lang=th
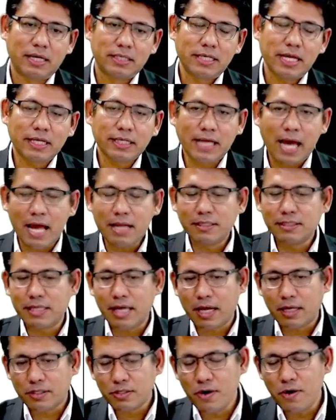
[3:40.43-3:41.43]
เช่นการ
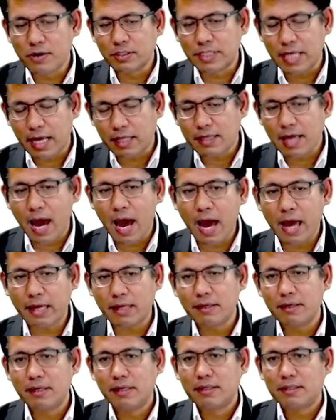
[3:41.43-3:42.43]
เสี่ยงโชคเสี่ยงทาย
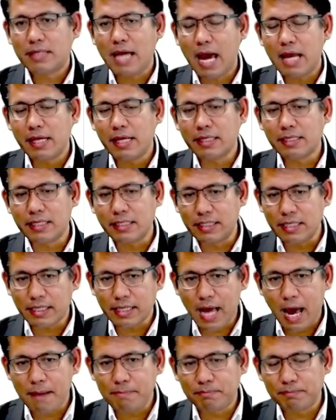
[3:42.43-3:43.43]
การเล่นกิจ
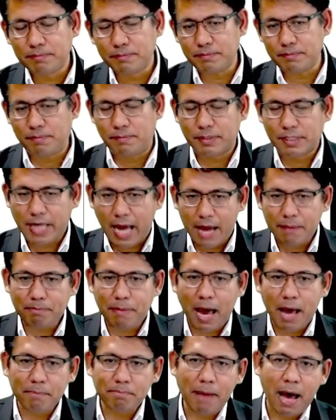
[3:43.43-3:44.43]
กรรม การ
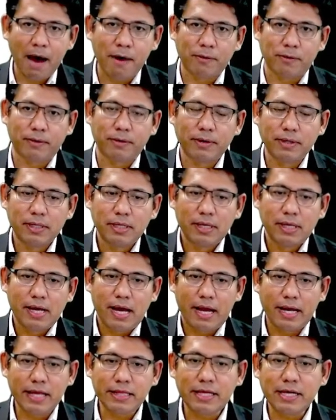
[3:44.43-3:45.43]
ปาเป้า
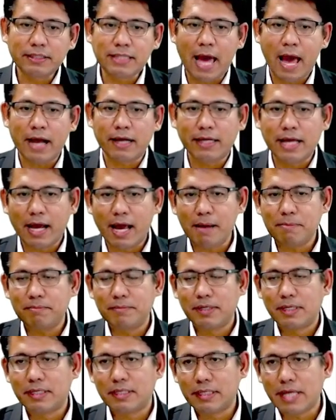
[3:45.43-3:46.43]
อะไรต่างๆนะครับ
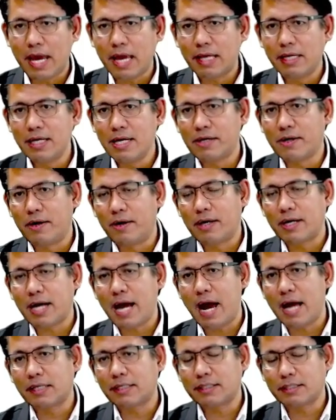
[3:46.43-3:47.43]
ในเรื่องของ
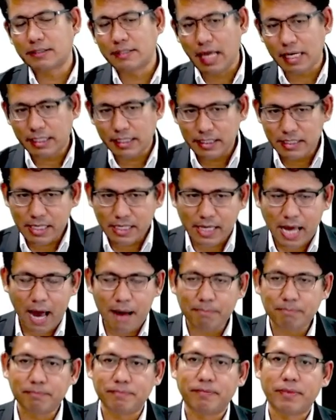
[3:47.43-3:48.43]
การจัดกิจกรร
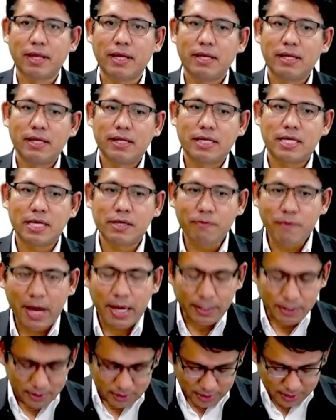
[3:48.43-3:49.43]
มอีเว
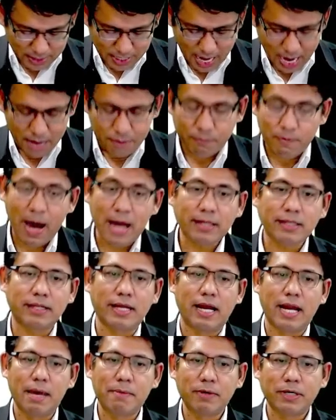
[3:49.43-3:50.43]
นต์งานวัด
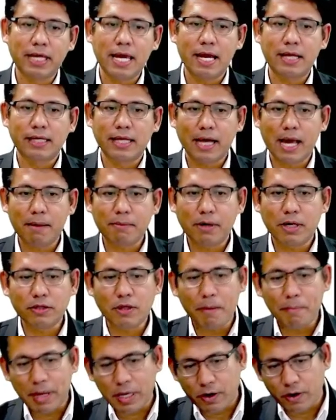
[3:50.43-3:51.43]
อะไรพวกนี้นะครับก็
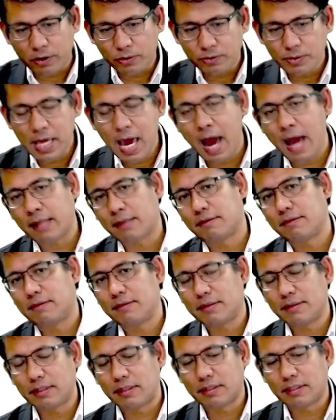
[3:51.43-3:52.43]
ต้องไปขออนุญาต
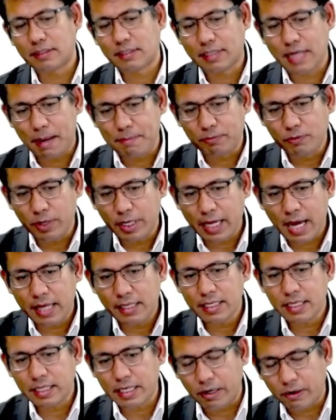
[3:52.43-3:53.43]
กับหน่วยงาน
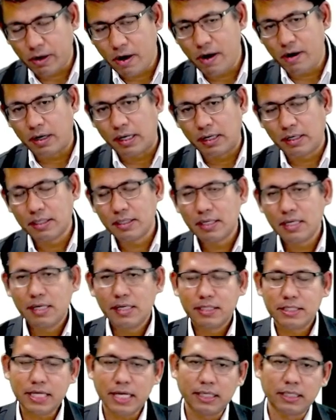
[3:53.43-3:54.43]
ที่เกี่ยวข้อง
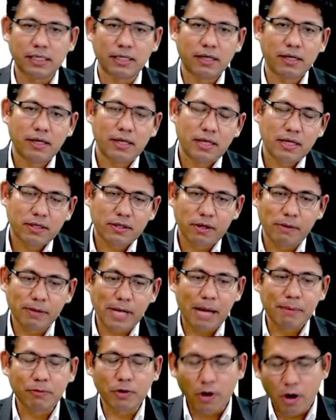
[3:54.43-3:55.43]
เช่นกรม
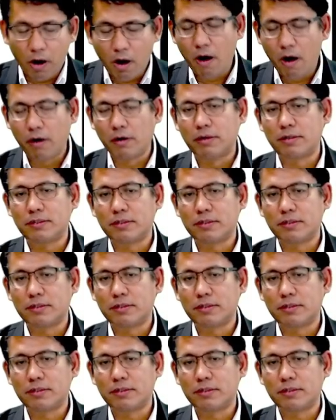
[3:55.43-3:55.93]
การปกครอง